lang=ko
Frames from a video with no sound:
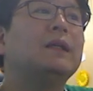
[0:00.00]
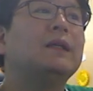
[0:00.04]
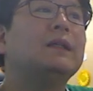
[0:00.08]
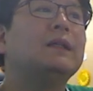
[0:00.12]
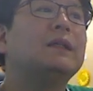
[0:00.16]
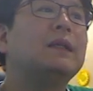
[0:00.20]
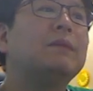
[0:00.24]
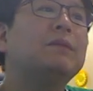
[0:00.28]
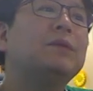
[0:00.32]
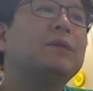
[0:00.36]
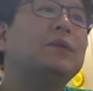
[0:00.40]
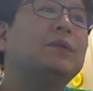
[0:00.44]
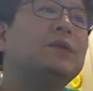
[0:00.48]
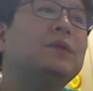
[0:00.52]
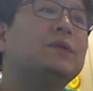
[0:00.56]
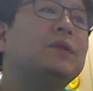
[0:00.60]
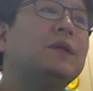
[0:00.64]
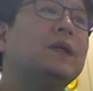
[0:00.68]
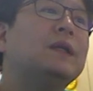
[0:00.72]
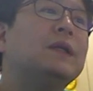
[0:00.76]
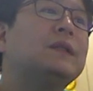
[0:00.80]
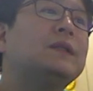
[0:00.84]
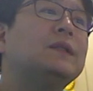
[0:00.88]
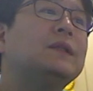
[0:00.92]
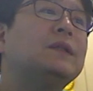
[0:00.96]
참고로 저
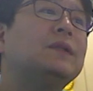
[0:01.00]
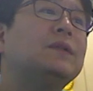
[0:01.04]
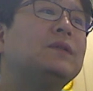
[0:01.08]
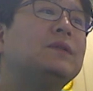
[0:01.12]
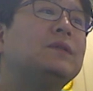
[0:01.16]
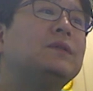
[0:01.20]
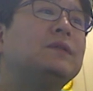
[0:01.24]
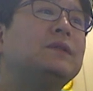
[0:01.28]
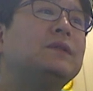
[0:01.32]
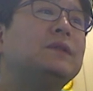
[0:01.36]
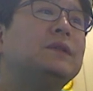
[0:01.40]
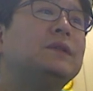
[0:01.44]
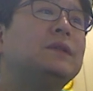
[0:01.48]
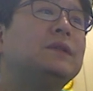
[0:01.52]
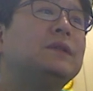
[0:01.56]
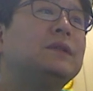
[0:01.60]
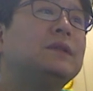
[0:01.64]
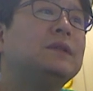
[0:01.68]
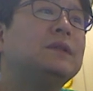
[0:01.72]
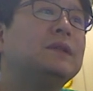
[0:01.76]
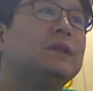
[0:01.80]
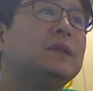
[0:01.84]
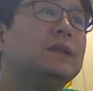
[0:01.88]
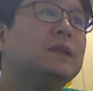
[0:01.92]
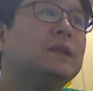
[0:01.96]
같은
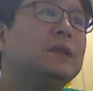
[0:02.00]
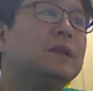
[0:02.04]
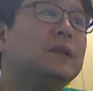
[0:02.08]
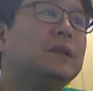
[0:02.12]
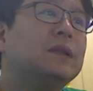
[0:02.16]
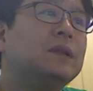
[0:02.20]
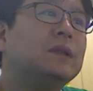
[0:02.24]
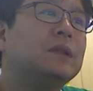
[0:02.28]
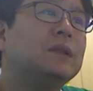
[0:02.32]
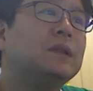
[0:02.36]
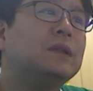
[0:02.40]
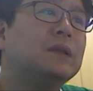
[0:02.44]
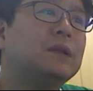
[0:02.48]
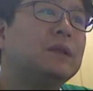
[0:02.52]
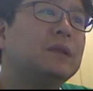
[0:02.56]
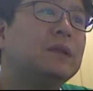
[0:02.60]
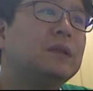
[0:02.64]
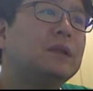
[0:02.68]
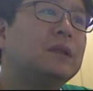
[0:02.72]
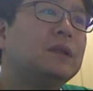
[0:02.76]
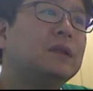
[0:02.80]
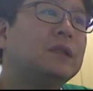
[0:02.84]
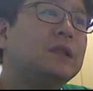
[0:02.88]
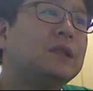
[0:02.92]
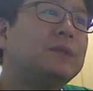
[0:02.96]
경우는
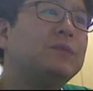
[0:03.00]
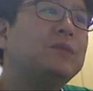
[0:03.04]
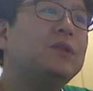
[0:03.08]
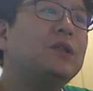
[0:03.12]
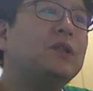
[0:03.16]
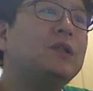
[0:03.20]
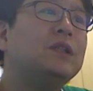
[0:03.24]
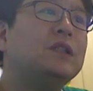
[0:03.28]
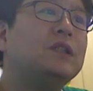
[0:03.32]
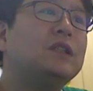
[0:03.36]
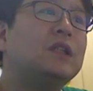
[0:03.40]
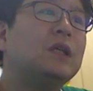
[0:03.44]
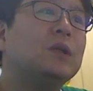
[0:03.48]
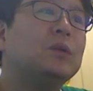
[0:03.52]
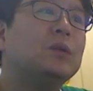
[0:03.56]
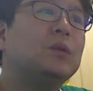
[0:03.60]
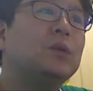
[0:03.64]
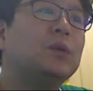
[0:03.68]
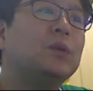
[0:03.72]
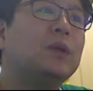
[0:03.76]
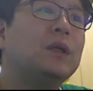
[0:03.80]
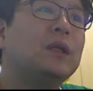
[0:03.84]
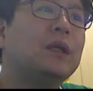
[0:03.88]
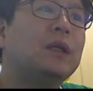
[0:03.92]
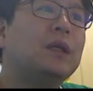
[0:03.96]
어, 10년 이상
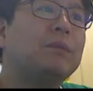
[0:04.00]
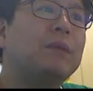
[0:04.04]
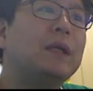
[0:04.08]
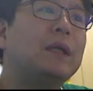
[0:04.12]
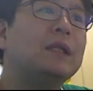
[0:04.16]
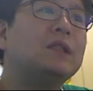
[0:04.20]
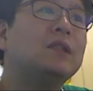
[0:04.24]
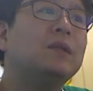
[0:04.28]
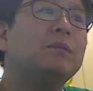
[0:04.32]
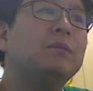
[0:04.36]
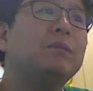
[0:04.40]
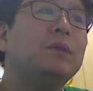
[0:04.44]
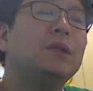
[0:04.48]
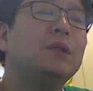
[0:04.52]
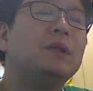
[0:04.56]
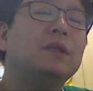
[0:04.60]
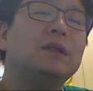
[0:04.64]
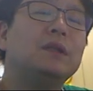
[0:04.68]
동안 한8 0명